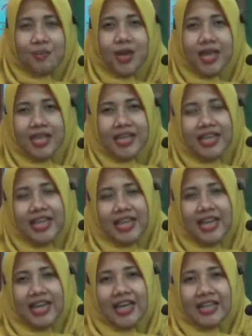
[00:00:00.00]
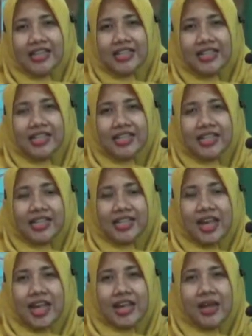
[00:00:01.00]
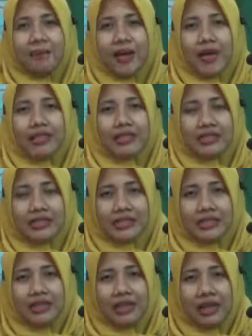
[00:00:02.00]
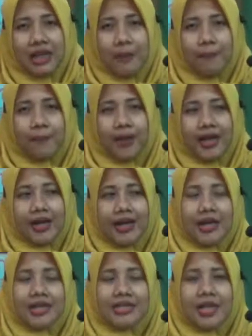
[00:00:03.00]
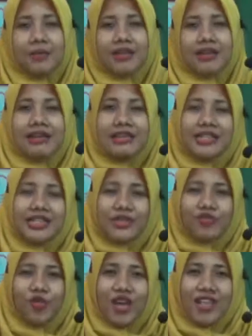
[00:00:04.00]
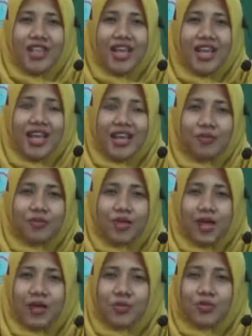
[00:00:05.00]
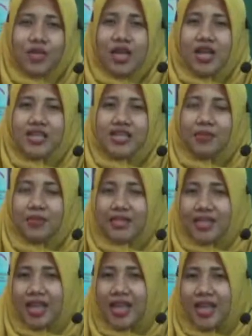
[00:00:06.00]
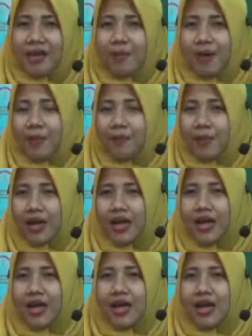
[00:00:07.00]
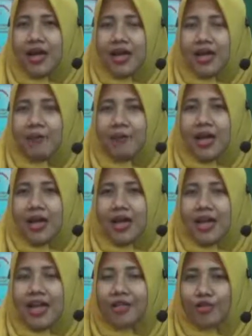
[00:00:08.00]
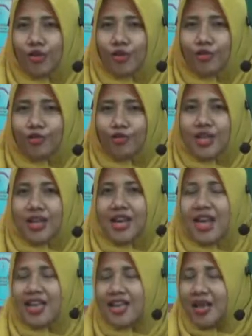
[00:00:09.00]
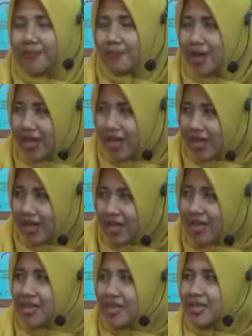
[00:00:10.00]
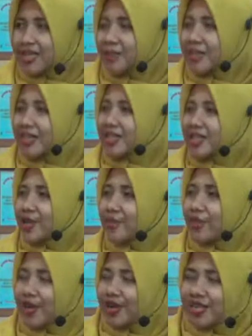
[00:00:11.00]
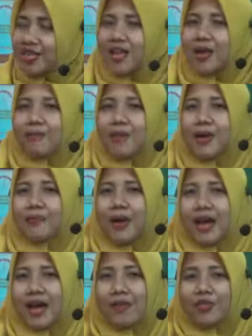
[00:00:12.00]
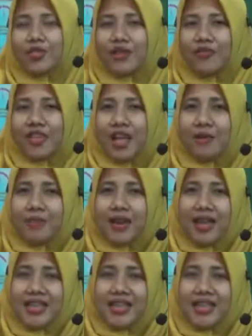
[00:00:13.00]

Baik, di hadapan para sahabat religi semuanya, alhamdulillah sudah di samping saya Bapak Kepala Kantor Urusan Agama Kecamatan Sewon, Bapak Mustafid Amna